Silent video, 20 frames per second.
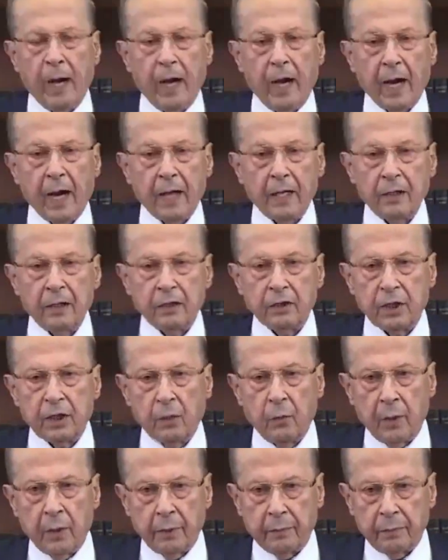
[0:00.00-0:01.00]
أخذت
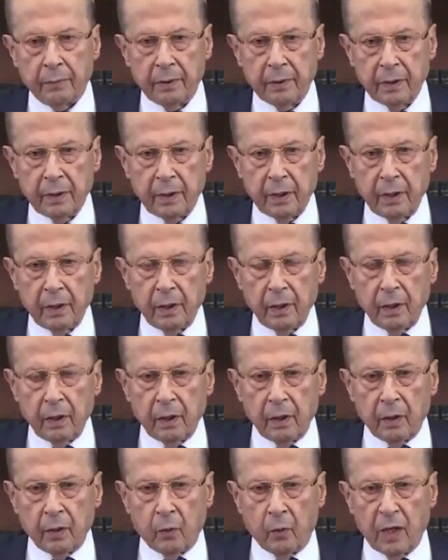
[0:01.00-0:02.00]
جواب
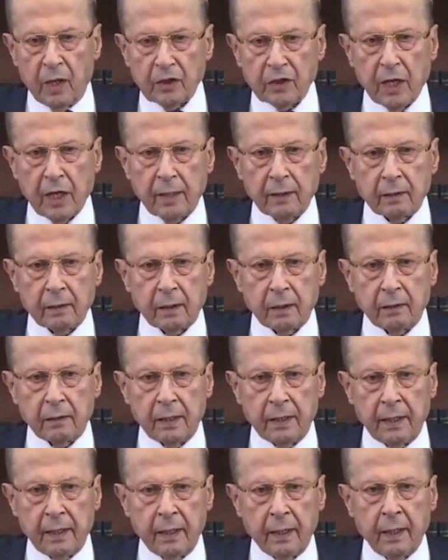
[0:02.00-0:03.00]
واجه
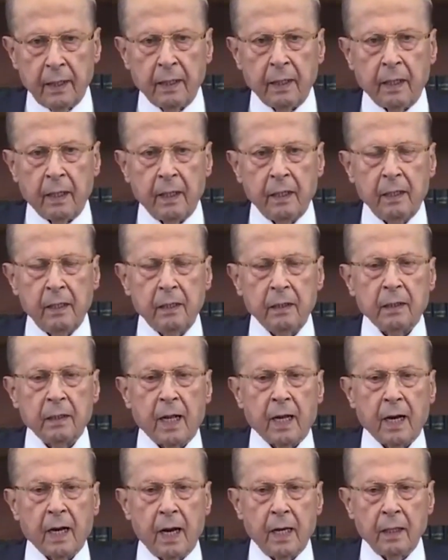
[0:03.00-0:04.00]
التدقيق عدة
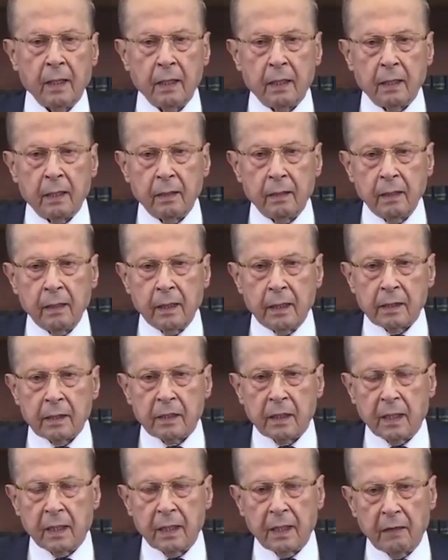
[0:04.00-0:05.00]
عرائل
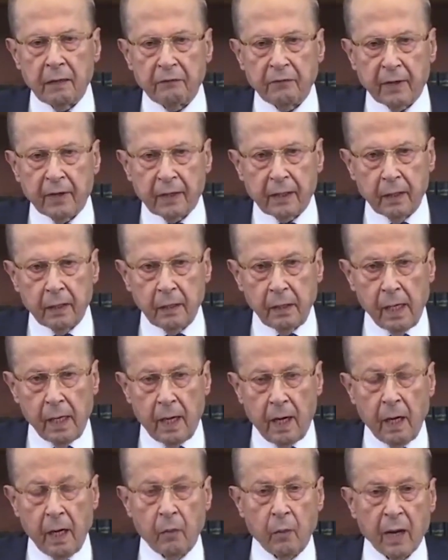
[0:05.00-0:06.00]
صرنا
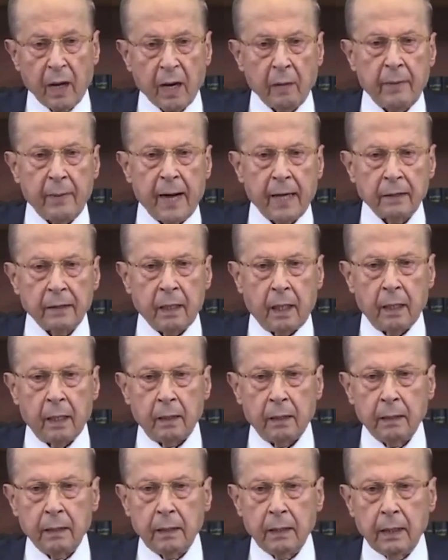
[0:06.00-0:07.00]
نفككها ورا
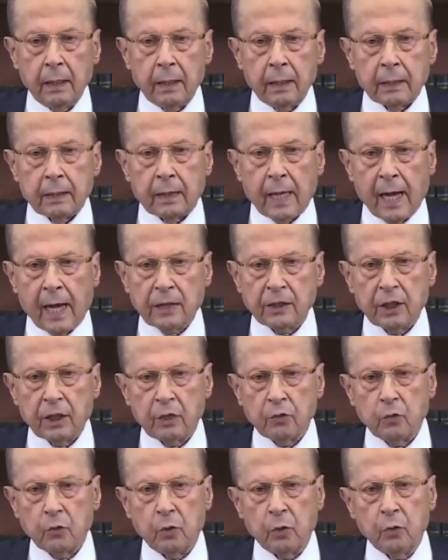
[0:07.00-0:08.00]
بعضها
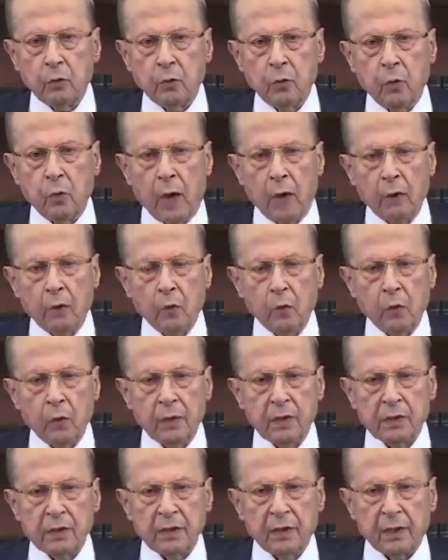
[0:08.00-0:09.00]
تحججوا أنه قانون
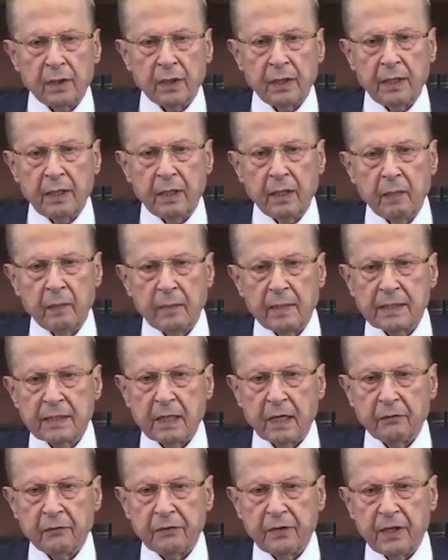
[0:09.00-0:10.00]
السرية
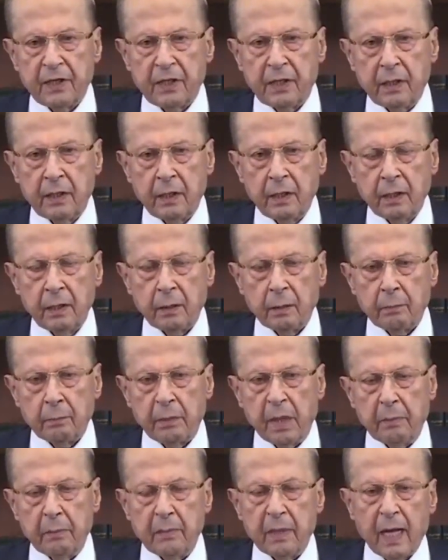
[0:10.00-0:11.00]
المصرفية
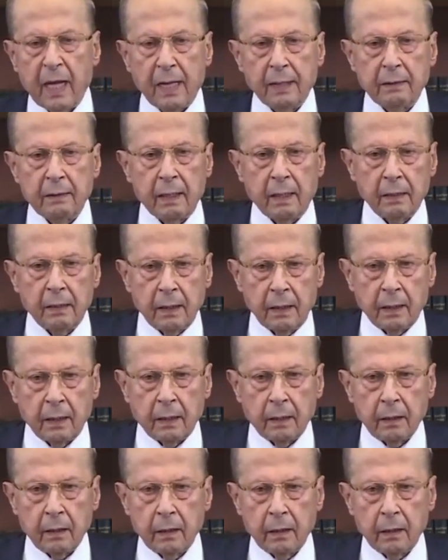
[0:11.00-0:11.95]
بيمنع التدقيق